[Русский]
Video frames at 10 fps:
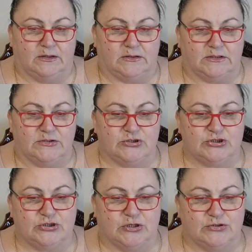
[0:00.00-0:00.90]
Когда
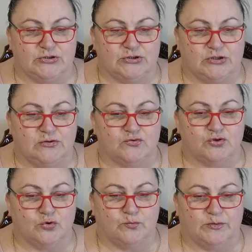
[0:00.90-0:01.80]
начинающий или
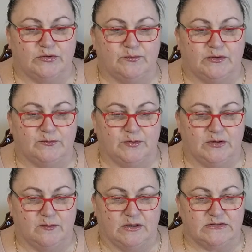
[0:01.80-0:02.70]
уже опытный
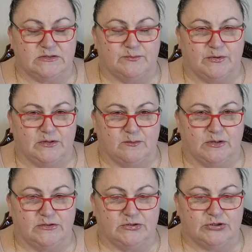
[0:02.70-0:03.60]
предприниматель
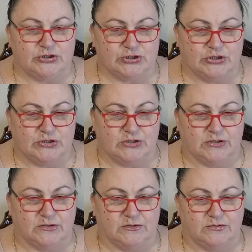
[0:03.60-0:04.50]
принимает
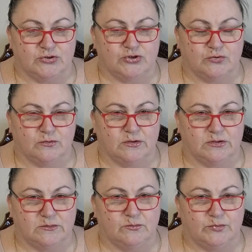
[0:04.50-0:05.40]
решение, что
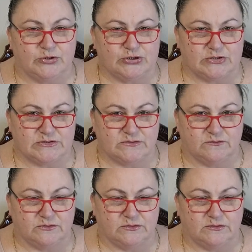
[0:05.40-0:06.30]
этому
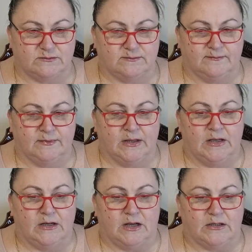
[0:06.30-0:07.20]
предшествует?
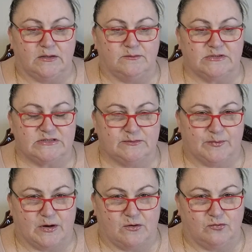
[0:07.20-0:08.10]
Какие мысли
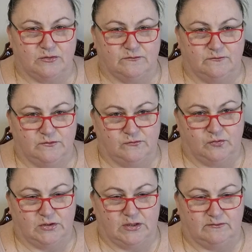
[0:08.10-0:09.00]
проходят в
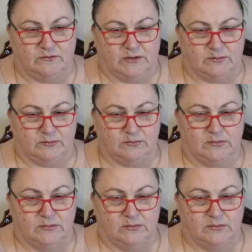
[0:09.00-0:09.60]
его голове?